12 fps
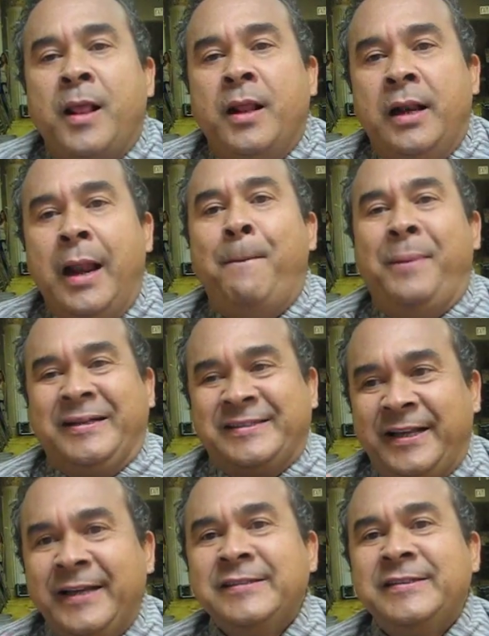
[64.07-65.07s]
la
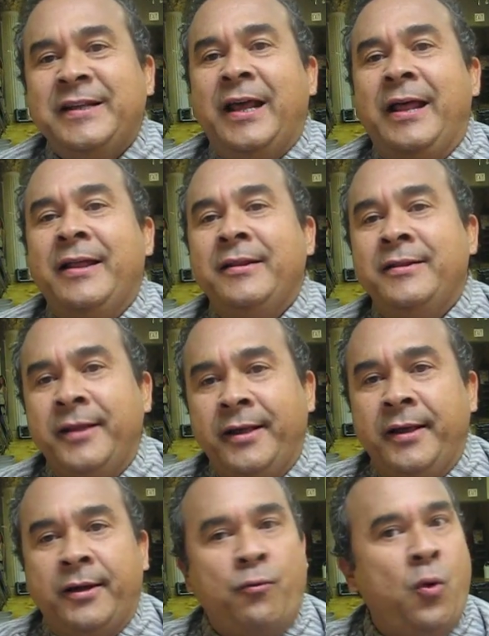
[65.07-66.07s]
presencia
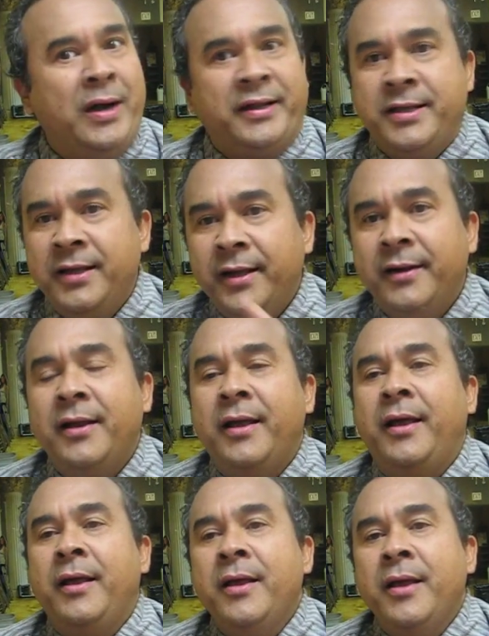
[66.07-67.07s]
de cualquier
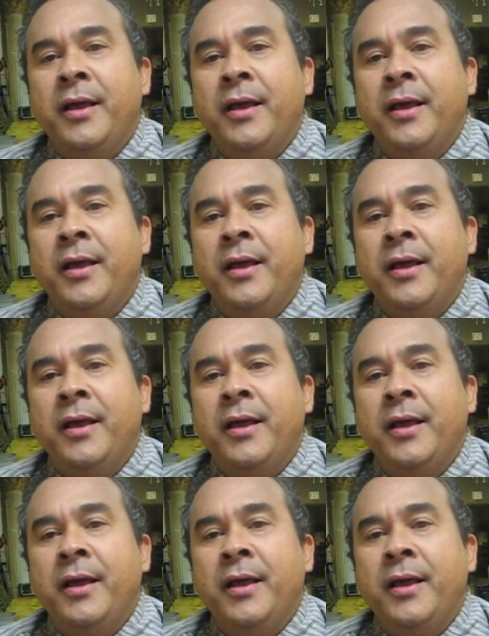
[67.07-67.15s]
eh,